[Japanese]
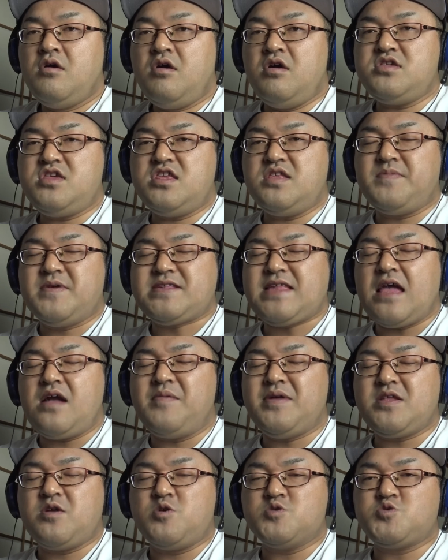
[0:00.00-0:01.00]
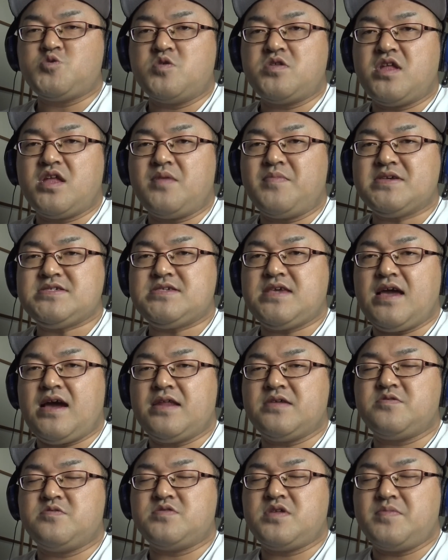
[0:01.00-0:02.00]
本日も最後までご視聴いただきましてあ
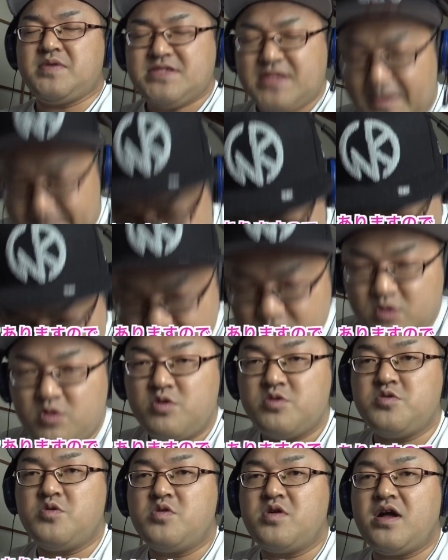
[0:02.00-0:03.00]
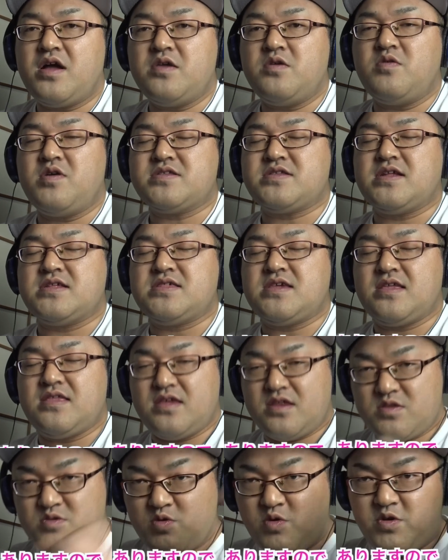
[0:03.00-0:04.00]
りがとうございました。この動画が良かったら
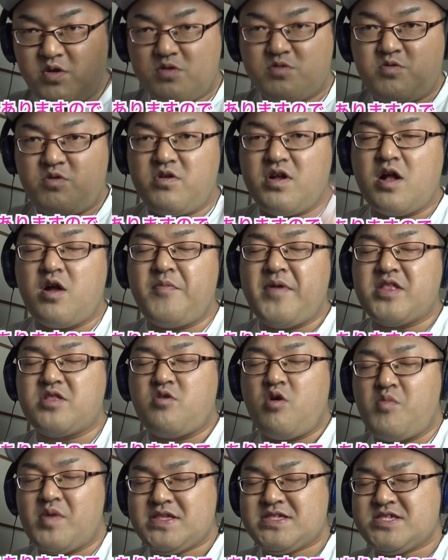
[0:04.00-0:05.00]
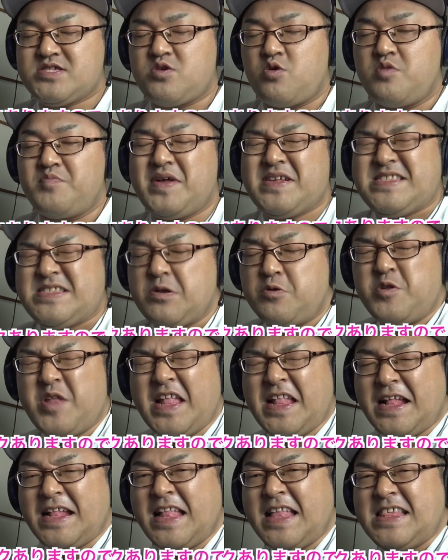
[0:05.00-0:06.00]
チャンネル登録、高評価、コメントお待ちしております。ということ
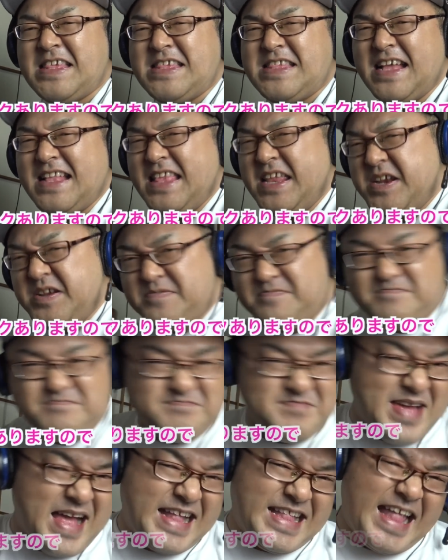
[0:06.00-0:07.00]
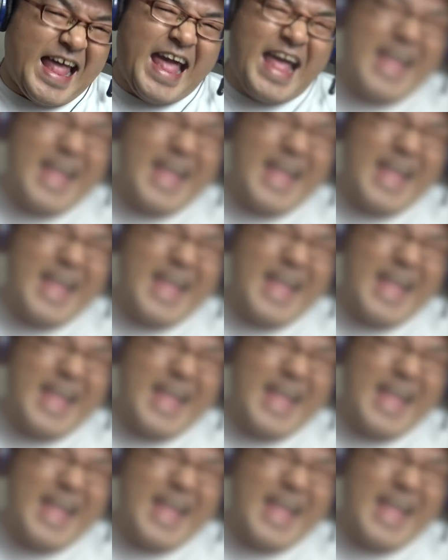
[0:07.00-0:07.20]
で、たてちんチャンネル、また